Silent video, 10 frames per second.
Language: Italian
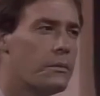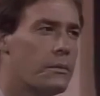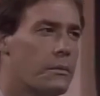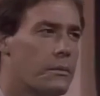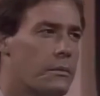
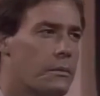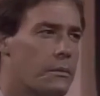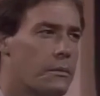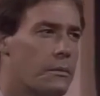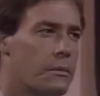Sono in
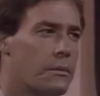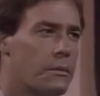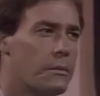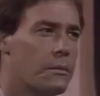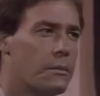pensiero per la
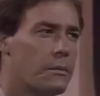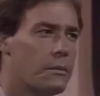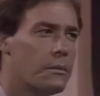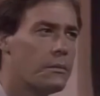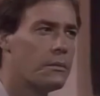sua
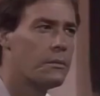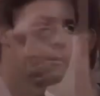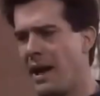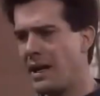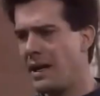situazione, le
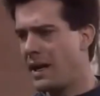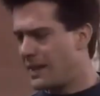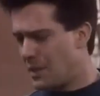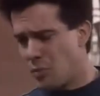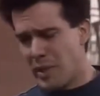difficoltà
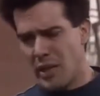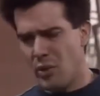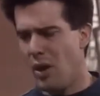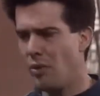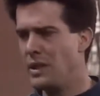in cui lui
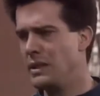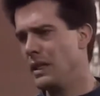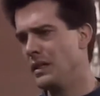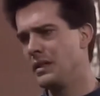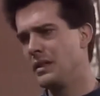si trova
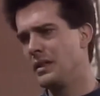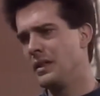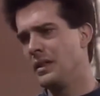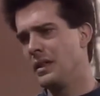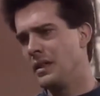attualmente.
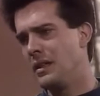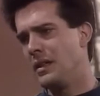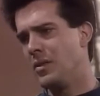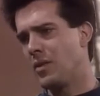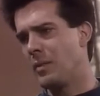
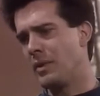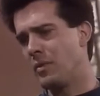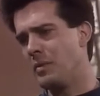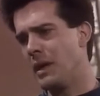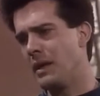E per
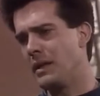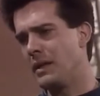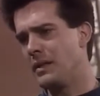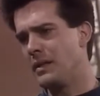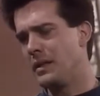quanto riguarda
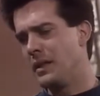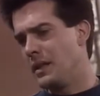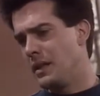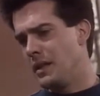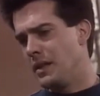mia
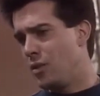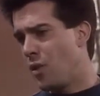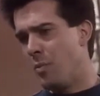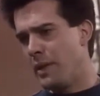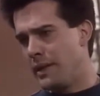madre,
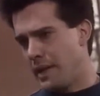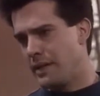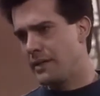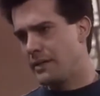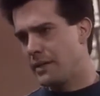tu
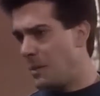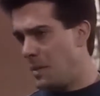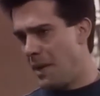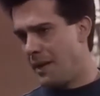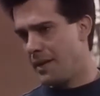capisci,
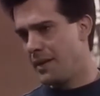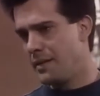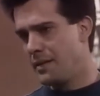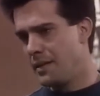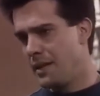è mia
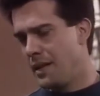madre.